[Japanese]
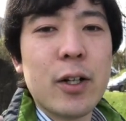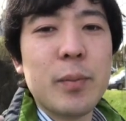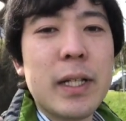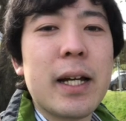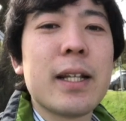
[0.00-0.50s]
ある
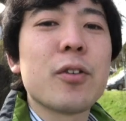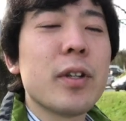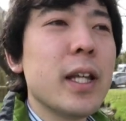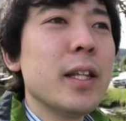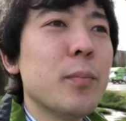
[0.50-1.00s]
みたいな
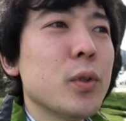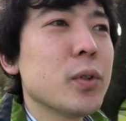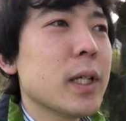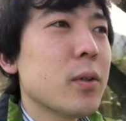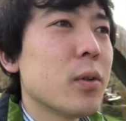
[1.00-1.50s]
のでで
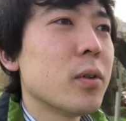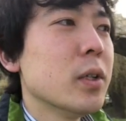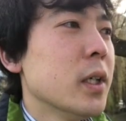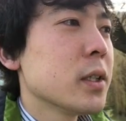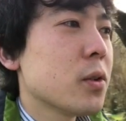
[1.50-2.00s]
僕結構
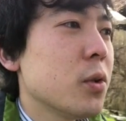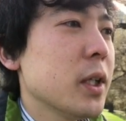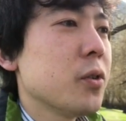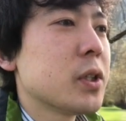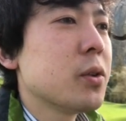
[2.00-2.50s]
その
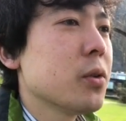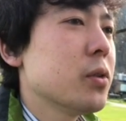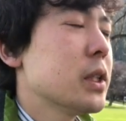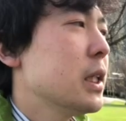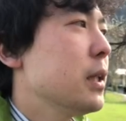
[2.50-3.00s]
ホテルの仕
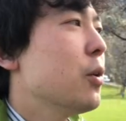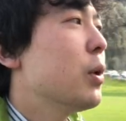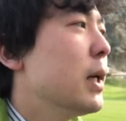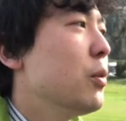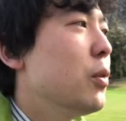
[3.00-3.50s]
事をしていて
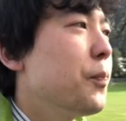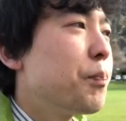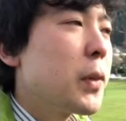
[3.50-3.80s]
他の